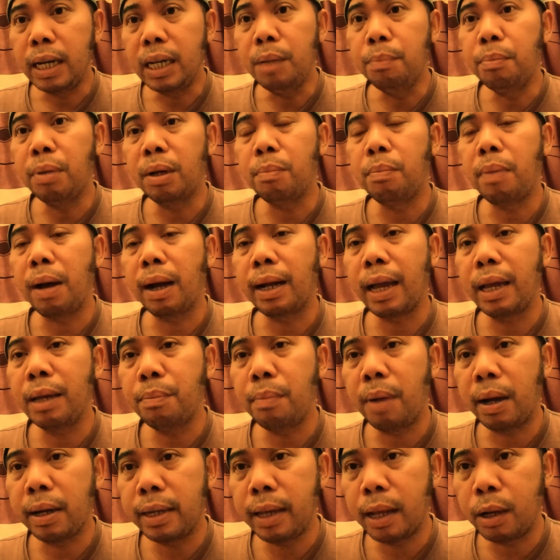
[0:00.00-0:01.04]
di berbagai
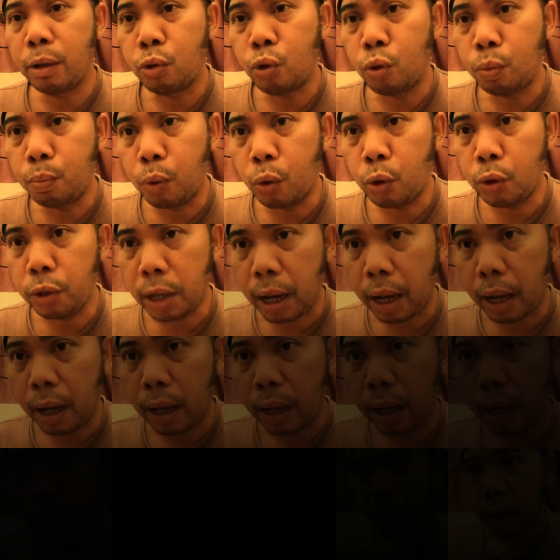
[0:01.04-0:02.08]
bagian
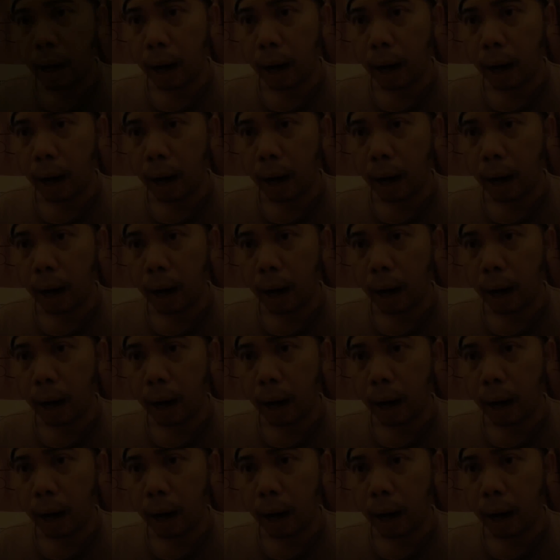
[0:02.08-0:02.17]
tubuhnya.